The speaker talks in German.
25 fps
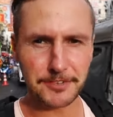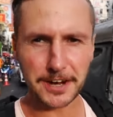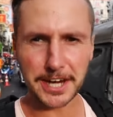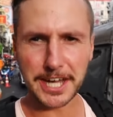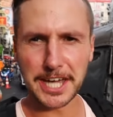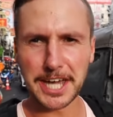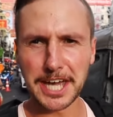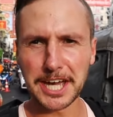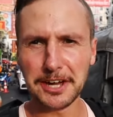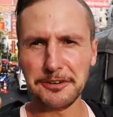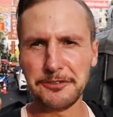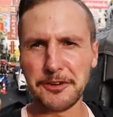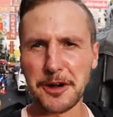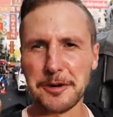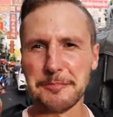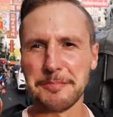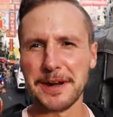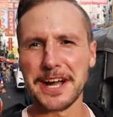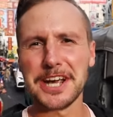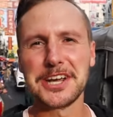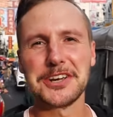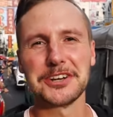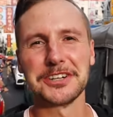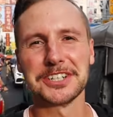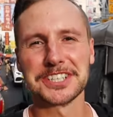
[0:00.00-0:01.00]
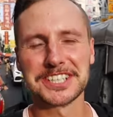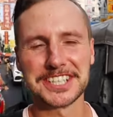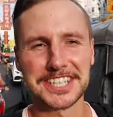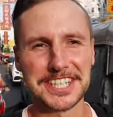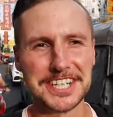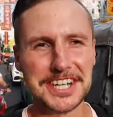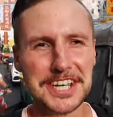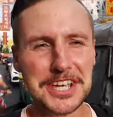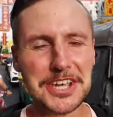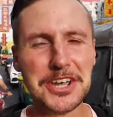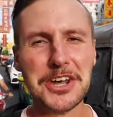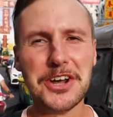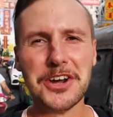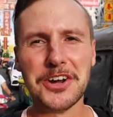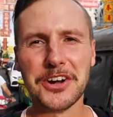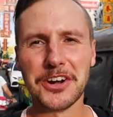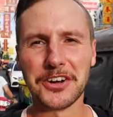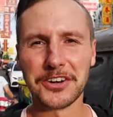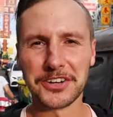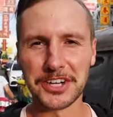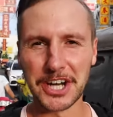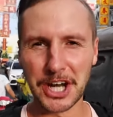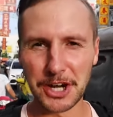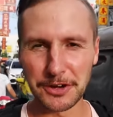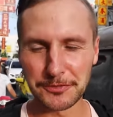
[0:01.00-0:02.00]
Verkehr vom Balkon drin.
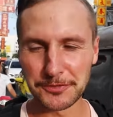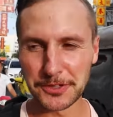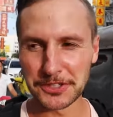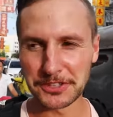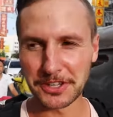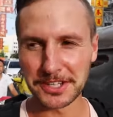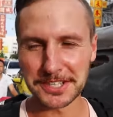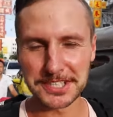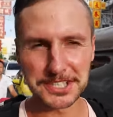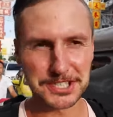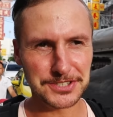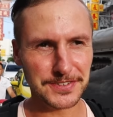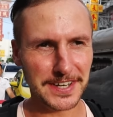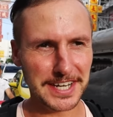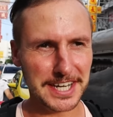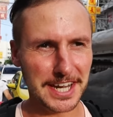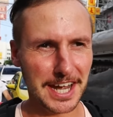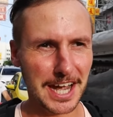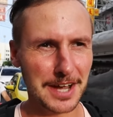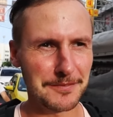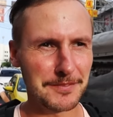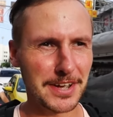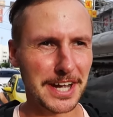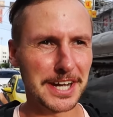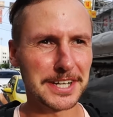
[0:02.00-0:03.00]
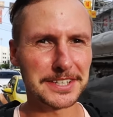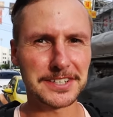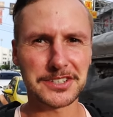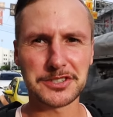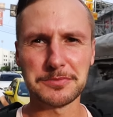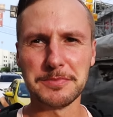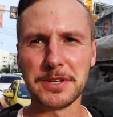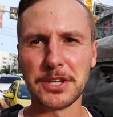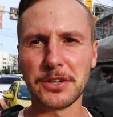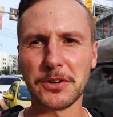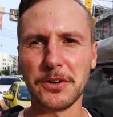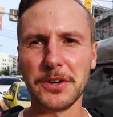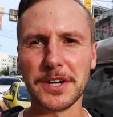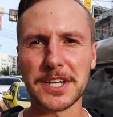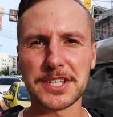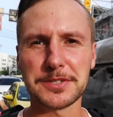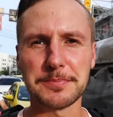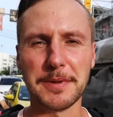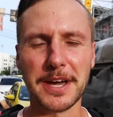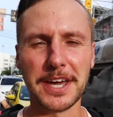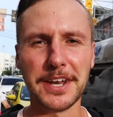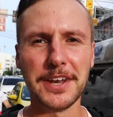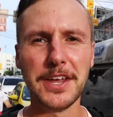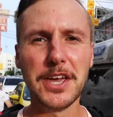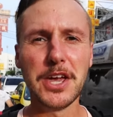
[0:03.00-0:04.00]
Und genau für solche Zwecke haben wir halt das Mikro, dass
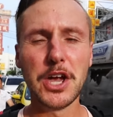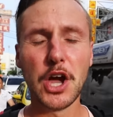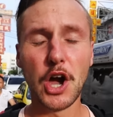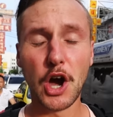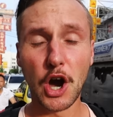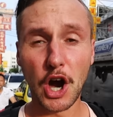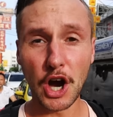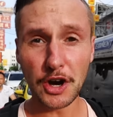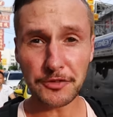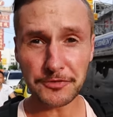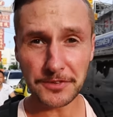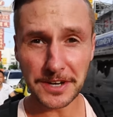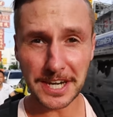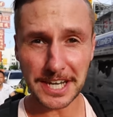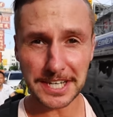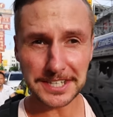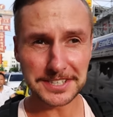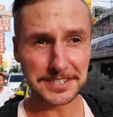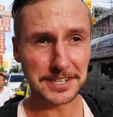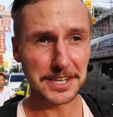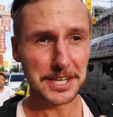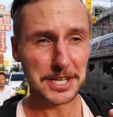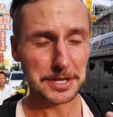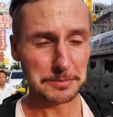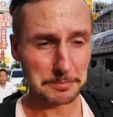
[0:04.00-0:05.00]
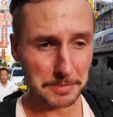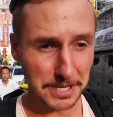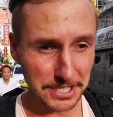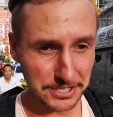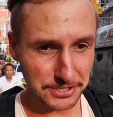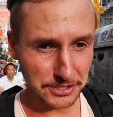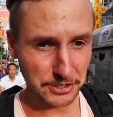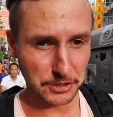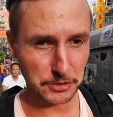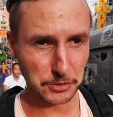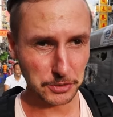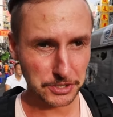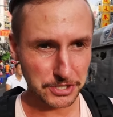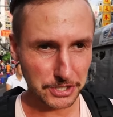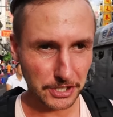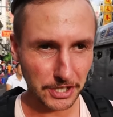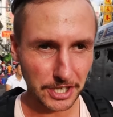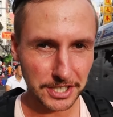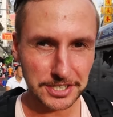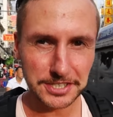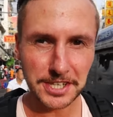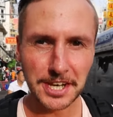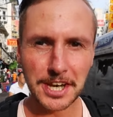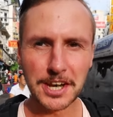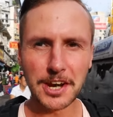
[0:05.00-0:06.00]
man hoffentlich mich gut
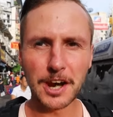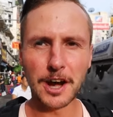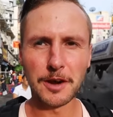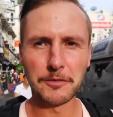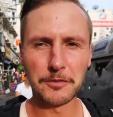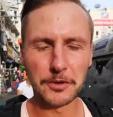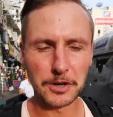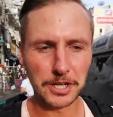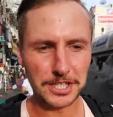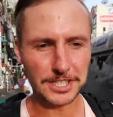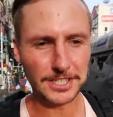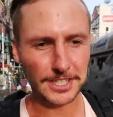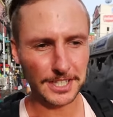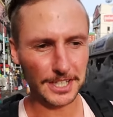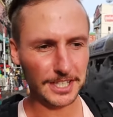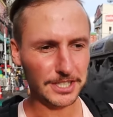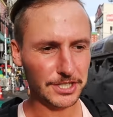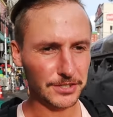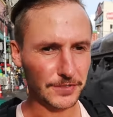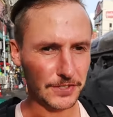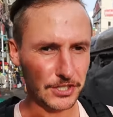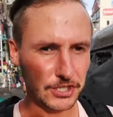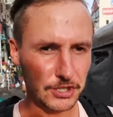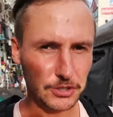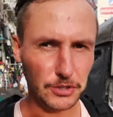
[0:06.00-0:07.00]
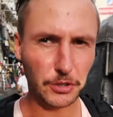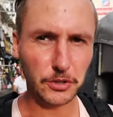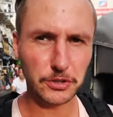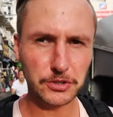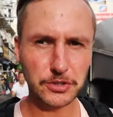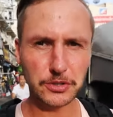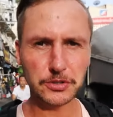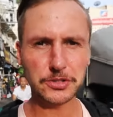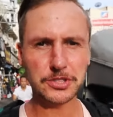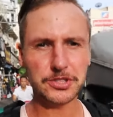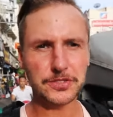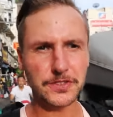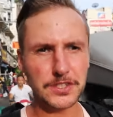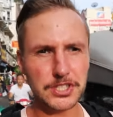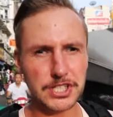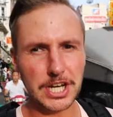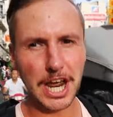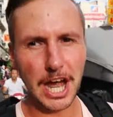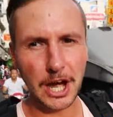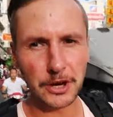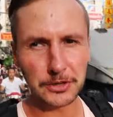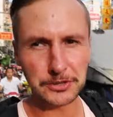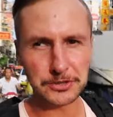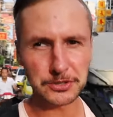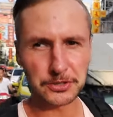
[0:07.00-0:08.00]
hört, obwohl ich hier zwischen Tuk-Tuks, zwischen
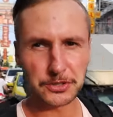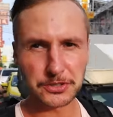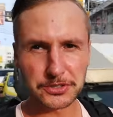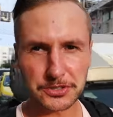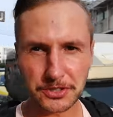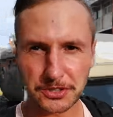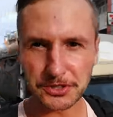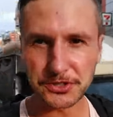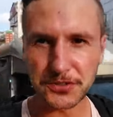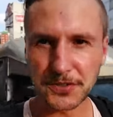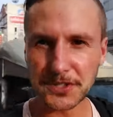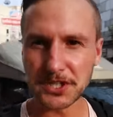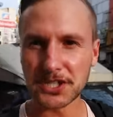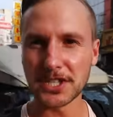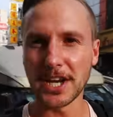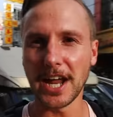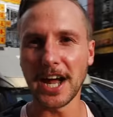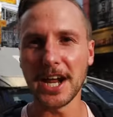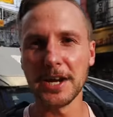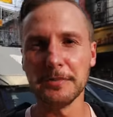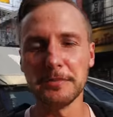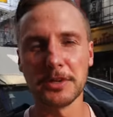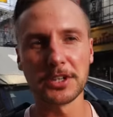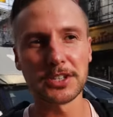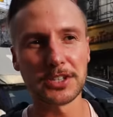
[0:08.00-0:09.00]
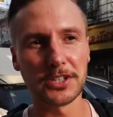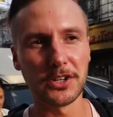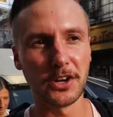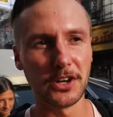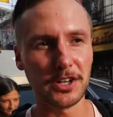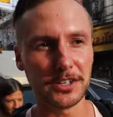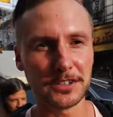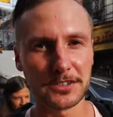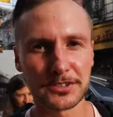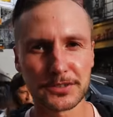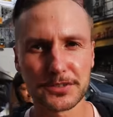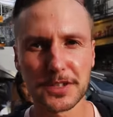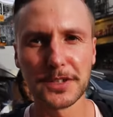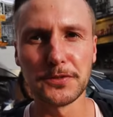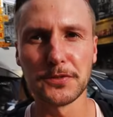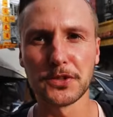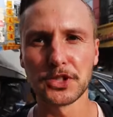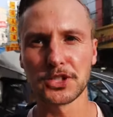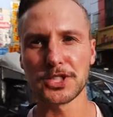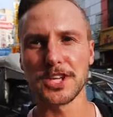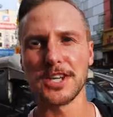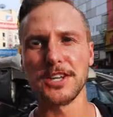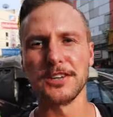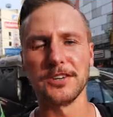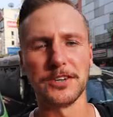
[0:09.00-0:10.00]
Autos und zwischen allen möglichen Leuten und
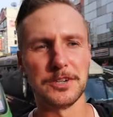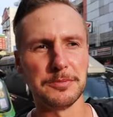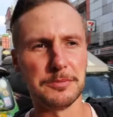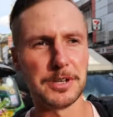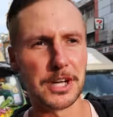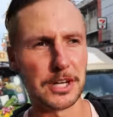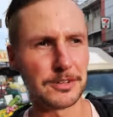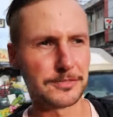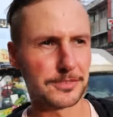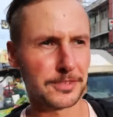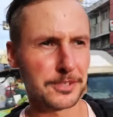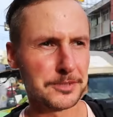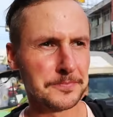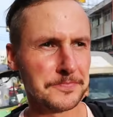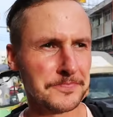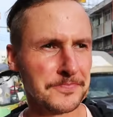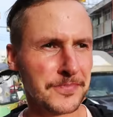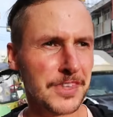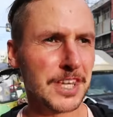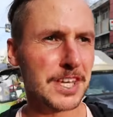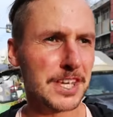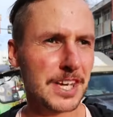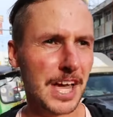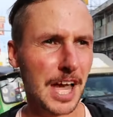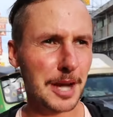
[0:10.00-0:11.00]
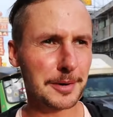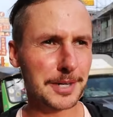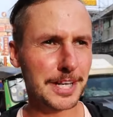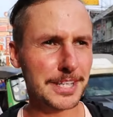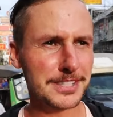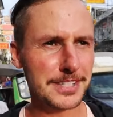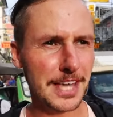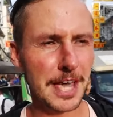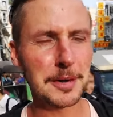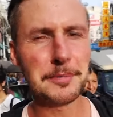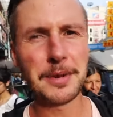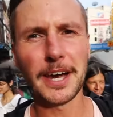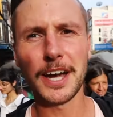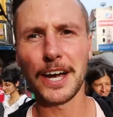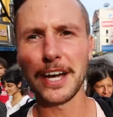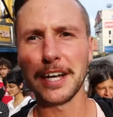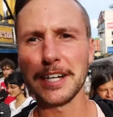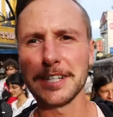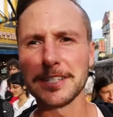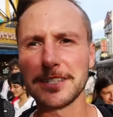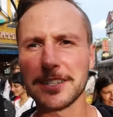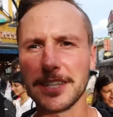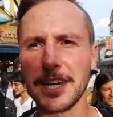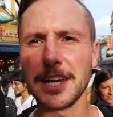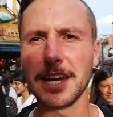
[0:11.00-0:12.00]
streetfood rumlaufe. Aber das einmal
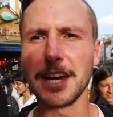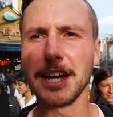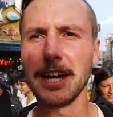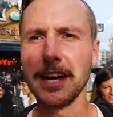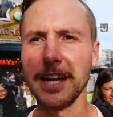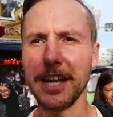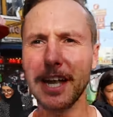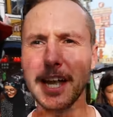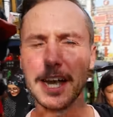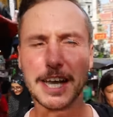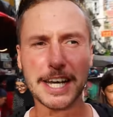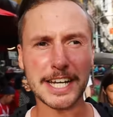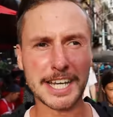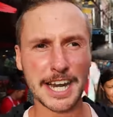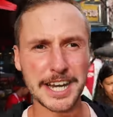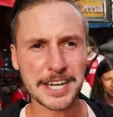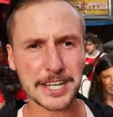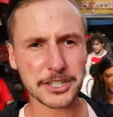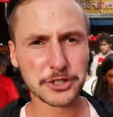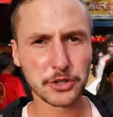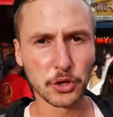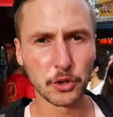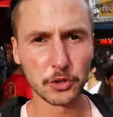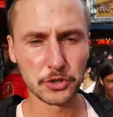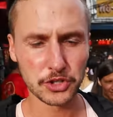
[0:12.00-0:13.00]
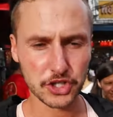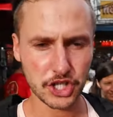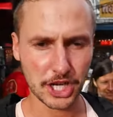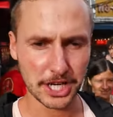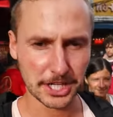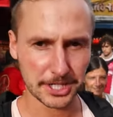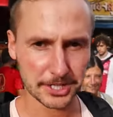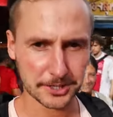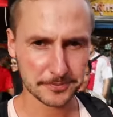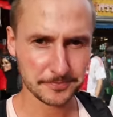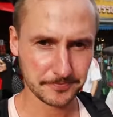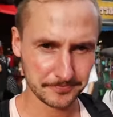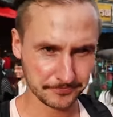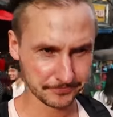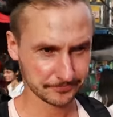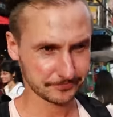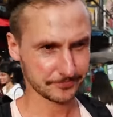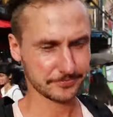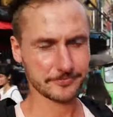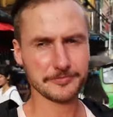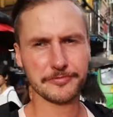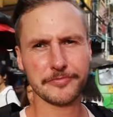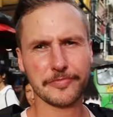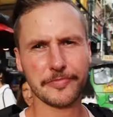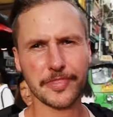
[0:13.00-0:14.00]
als äh, kleiner Toncheck,
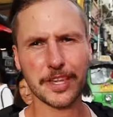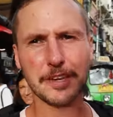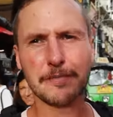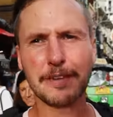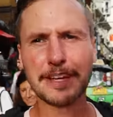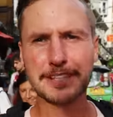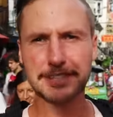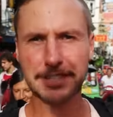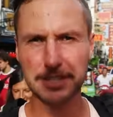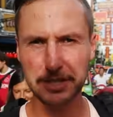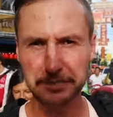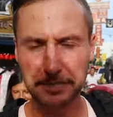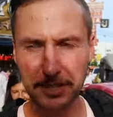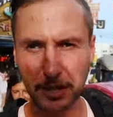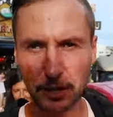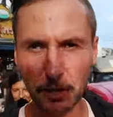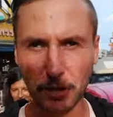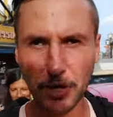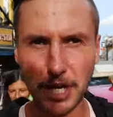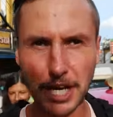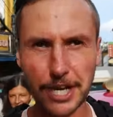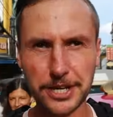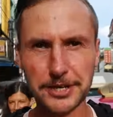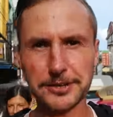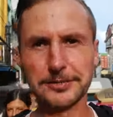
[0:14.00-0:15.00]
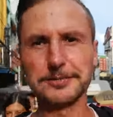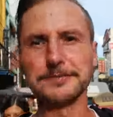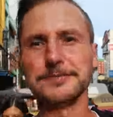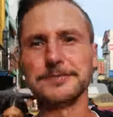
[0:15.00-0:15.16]
was das Mikro kann.